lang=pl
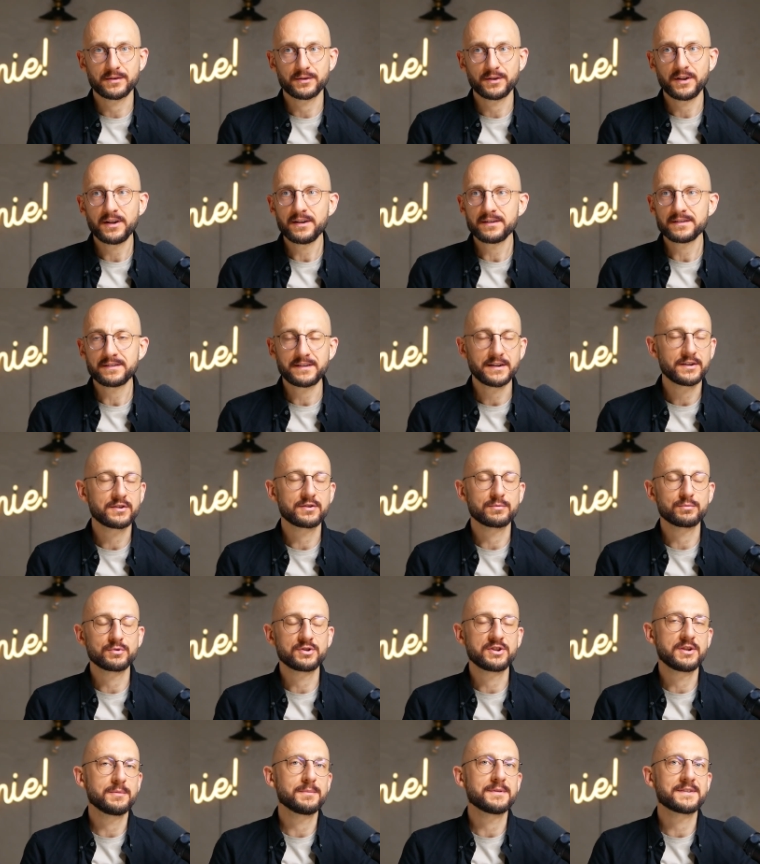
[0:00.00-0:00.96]
to nie jest tak, że
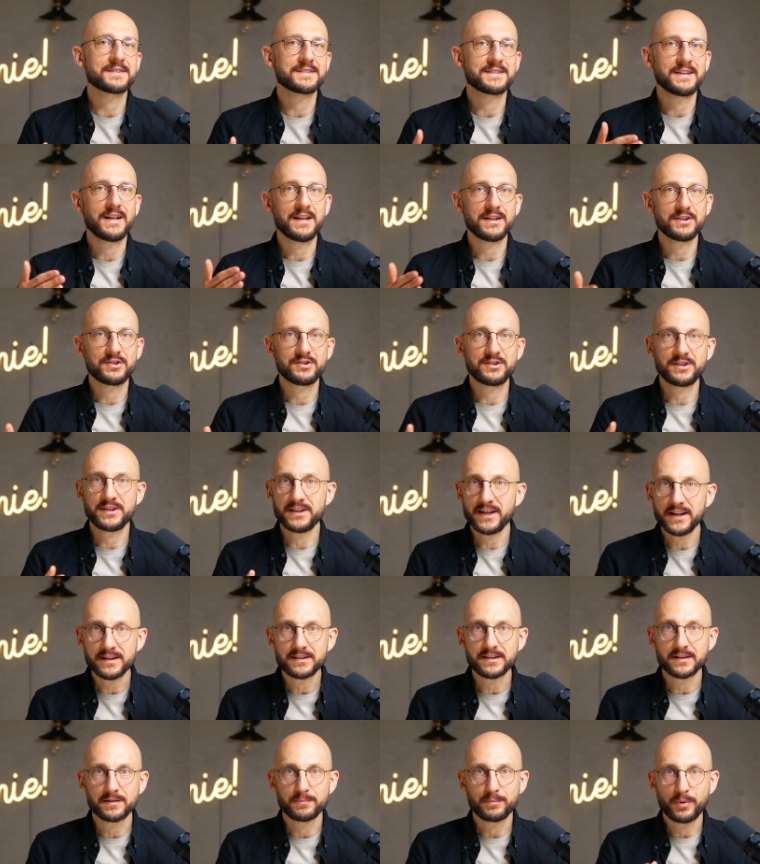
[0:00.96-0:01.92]
musimy znaleźć
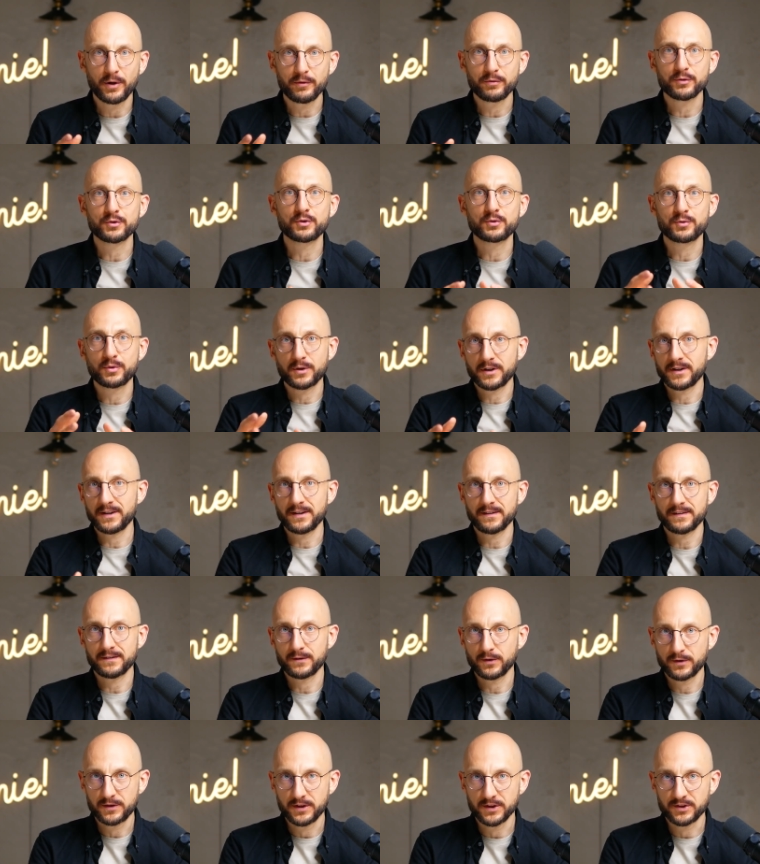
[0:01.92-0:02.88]
jeden powód, który
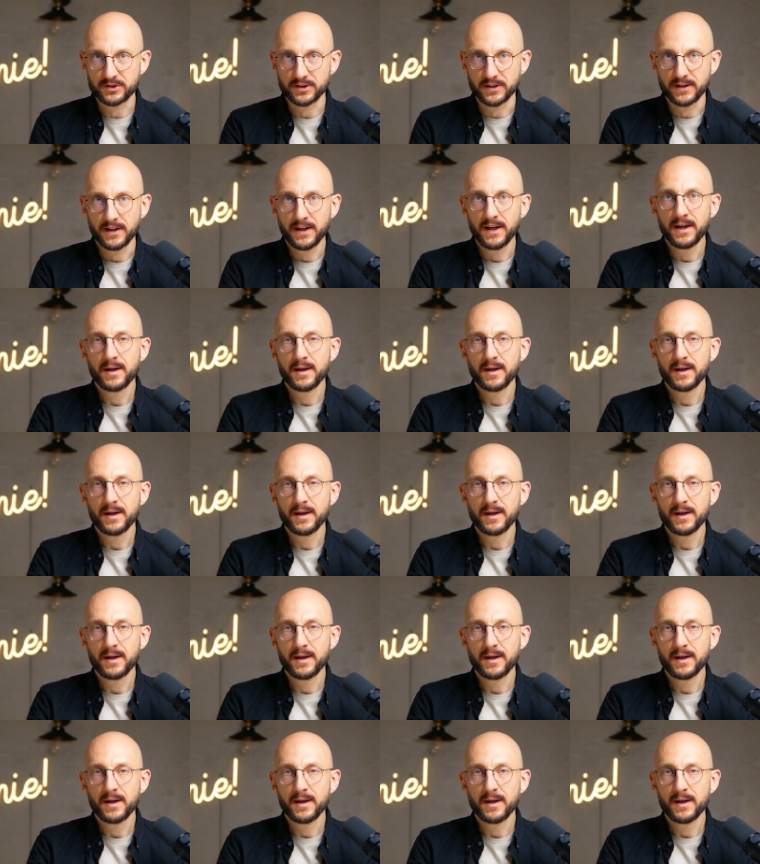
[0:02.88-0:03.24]
nas dotyczy.